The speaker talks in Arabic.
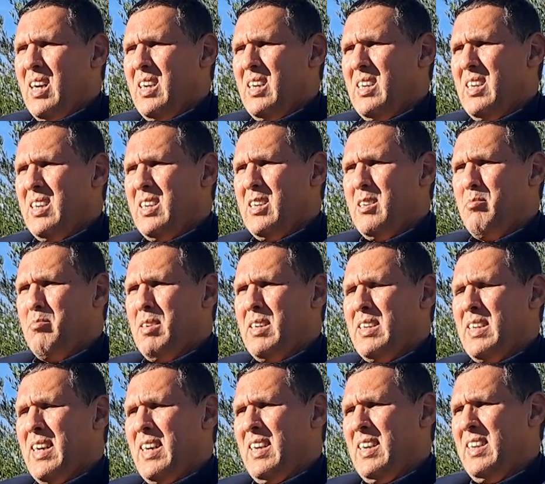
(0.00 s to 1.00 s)
آه،
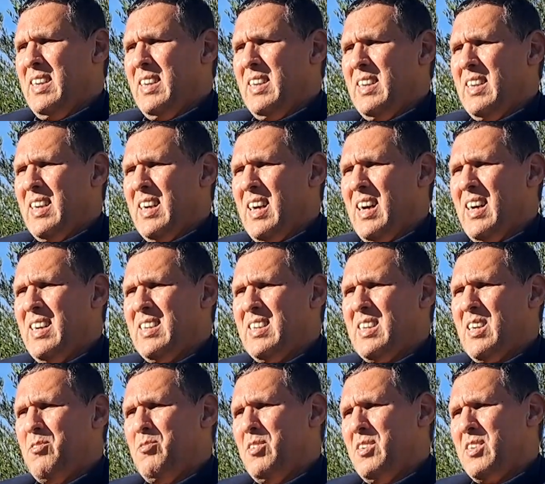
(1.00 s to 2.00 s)
مناحي
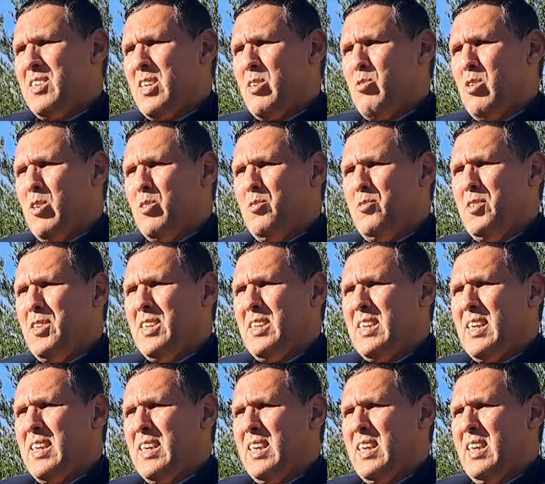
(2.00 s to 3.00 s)
خاصة في سواء في
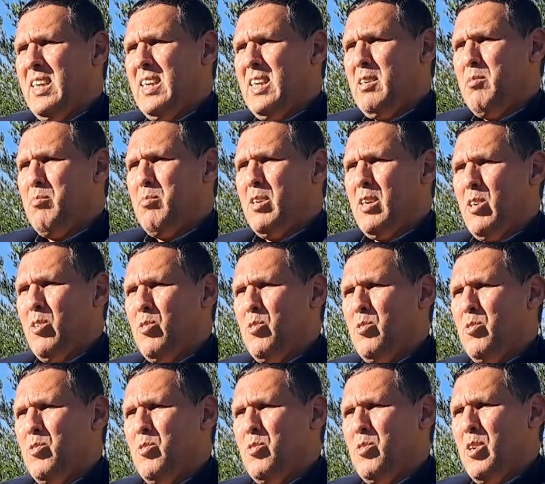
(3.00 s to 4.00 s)
التركيب
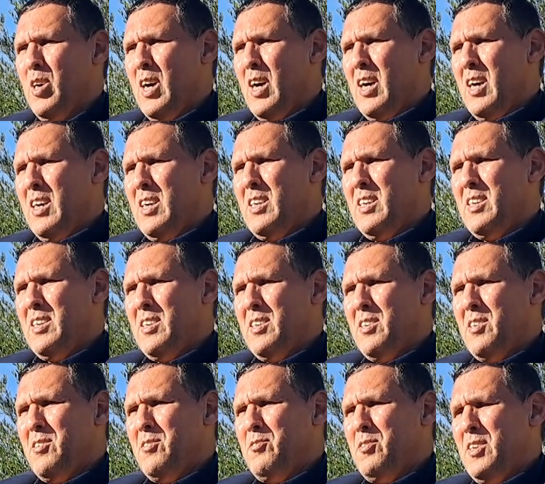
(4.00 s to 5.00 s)
أو
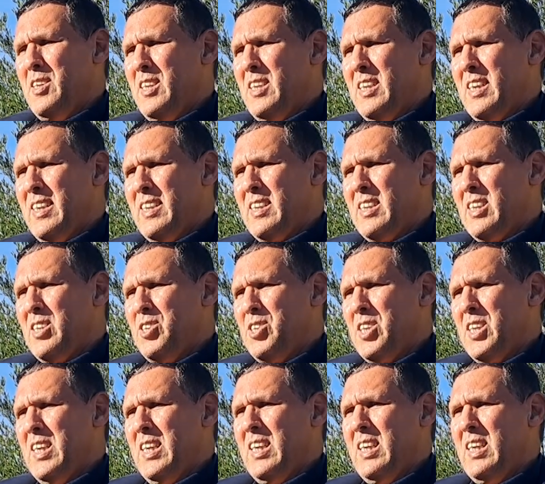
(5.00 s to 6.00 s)
آه، في
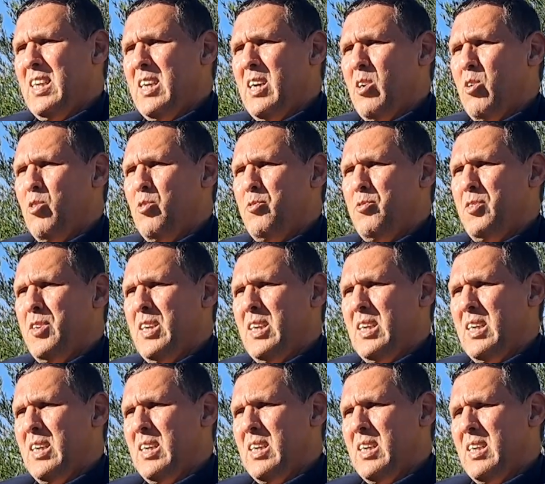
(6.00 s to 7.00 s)
التشكيل أو
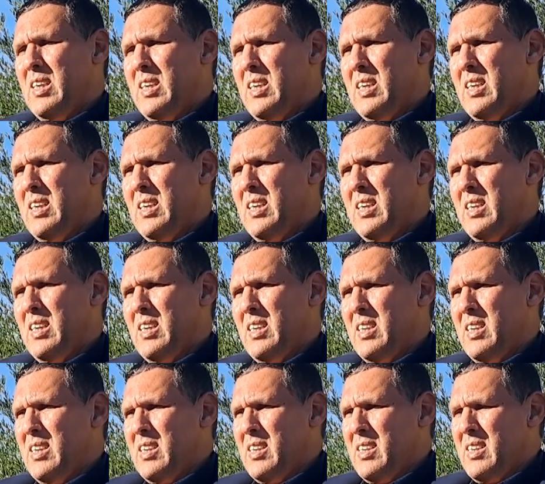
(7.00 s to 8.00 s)
في
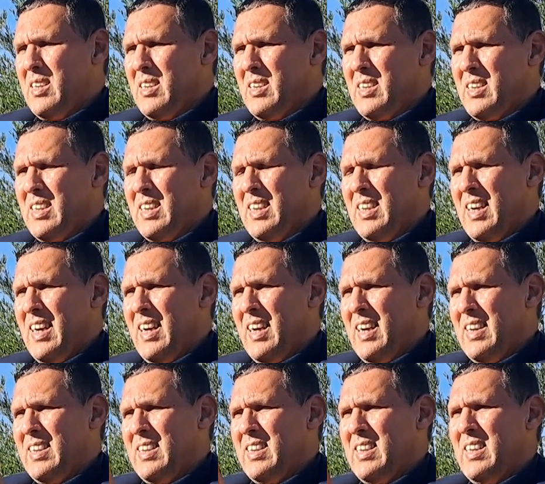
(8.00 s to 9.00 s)

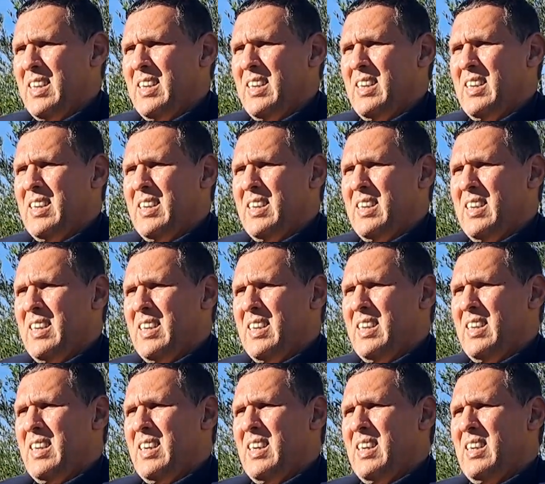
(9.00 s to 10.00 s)
صياغة
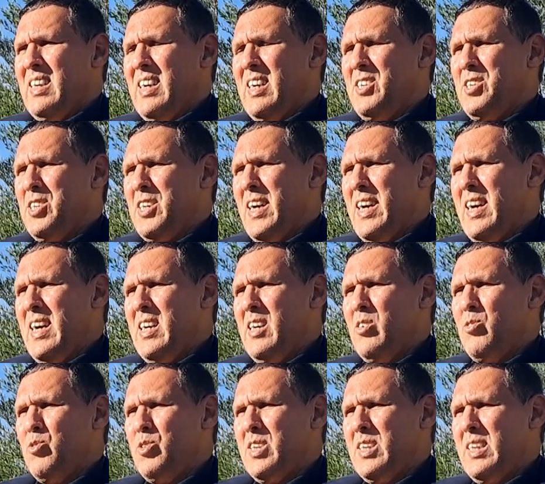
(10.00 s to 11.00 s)
آه، الأشكال
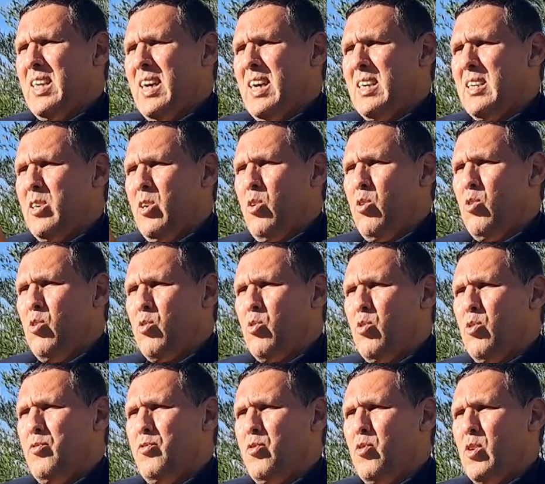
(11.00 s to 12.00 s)
وصياغة
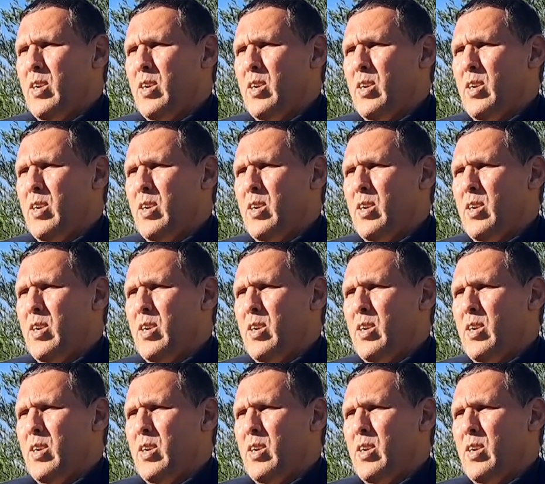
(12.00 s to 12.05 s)
الحروف